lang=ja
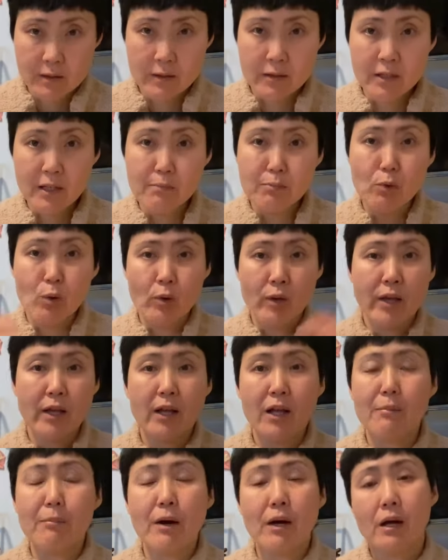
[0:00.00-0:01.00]
全部保険
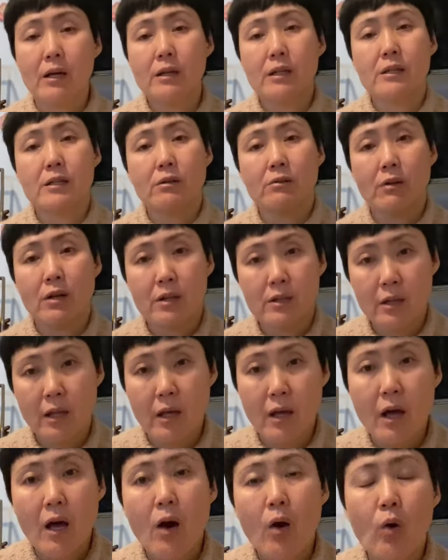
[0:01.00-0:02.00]
が賄ってくれて、